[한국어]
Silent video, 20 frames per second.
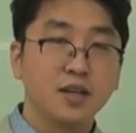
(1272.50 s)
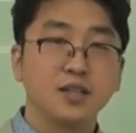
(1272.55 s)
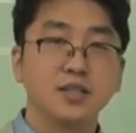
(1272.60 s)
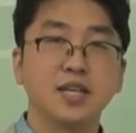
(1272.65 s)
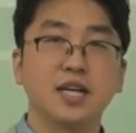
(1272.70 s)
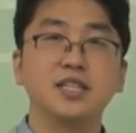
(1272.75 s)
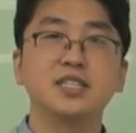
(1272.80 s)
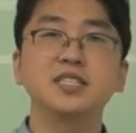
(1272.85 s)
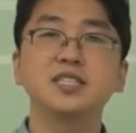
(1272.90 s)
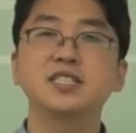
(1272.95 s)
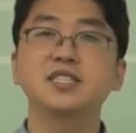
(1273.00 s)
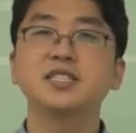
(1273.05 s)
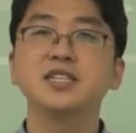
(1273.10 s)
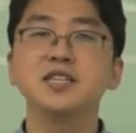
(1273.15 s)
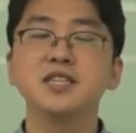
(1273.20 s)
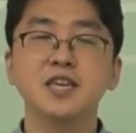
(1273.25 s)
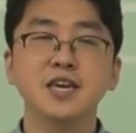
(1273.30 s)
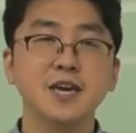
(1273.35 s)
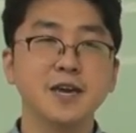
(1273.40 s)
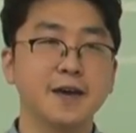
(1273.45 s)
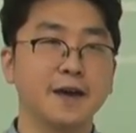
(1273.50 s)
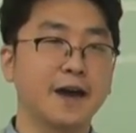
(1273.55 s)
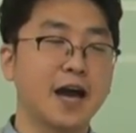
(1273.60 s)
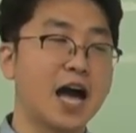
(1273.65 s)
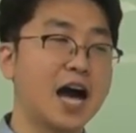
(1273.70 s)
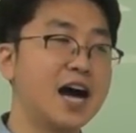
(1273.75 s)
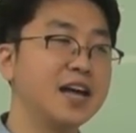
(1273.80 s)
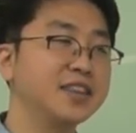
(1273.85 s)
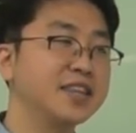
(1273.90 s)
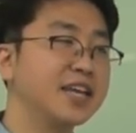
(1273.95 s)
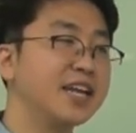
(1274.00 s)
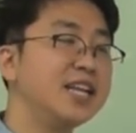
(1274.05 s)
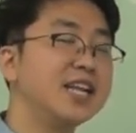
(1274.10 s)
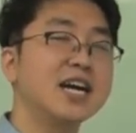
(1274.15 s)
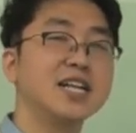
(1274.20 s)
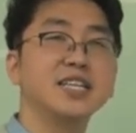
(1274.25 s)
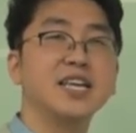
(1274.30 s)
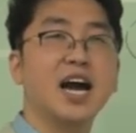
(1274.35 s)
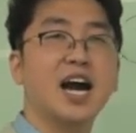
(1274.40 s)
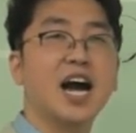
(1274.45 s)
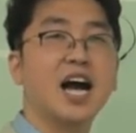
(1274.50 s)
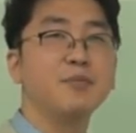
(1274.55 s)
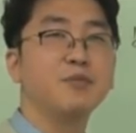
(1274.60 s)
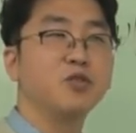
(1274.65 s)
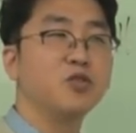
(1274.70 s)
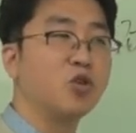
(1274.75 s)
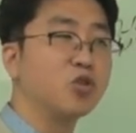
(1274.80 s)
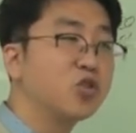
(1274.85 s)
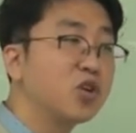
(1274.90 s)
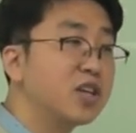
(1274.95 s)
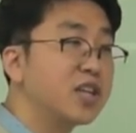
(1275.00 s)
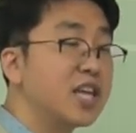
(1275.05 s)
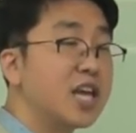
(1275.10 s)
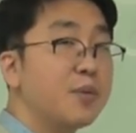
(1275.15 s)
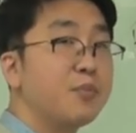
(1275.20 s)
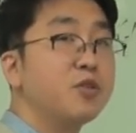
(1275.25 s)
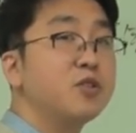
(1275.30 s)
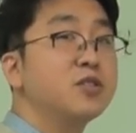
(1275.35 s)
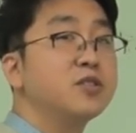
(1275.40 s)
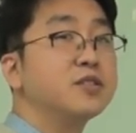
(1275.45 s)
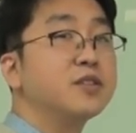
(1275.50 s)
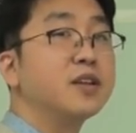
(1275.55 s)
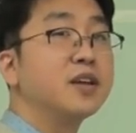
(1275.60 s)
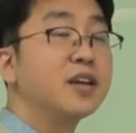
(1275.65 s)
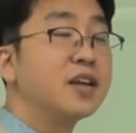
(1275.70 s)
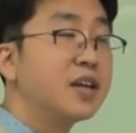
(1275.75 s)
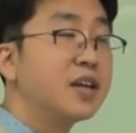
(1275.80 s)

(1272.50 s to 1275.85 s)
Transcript: 자, 식신이 강한데 일간이 약하면 어떻게 되냐면은